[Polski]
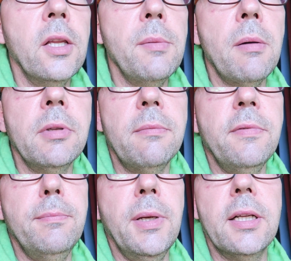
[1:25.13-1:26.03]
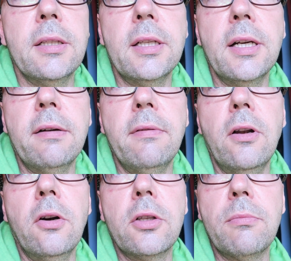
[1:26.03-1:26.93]
No i mamy ten bilet na ten
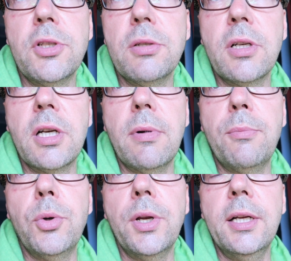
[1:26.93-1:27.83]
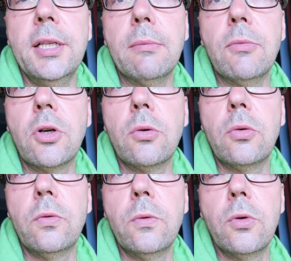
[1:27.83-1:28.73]
Havelock, to będziemy chyba płynęli tam
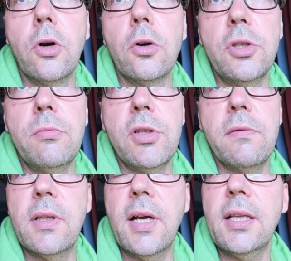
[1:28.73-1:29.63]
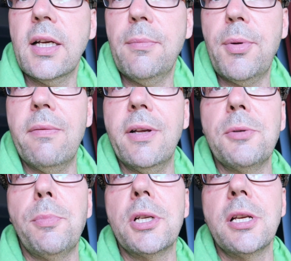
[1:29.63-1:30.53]
około dwóch godzin mi się wydaje. Tak naprawdę
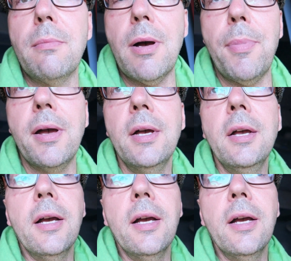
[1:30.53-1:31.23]
jak się patrzy na mapę,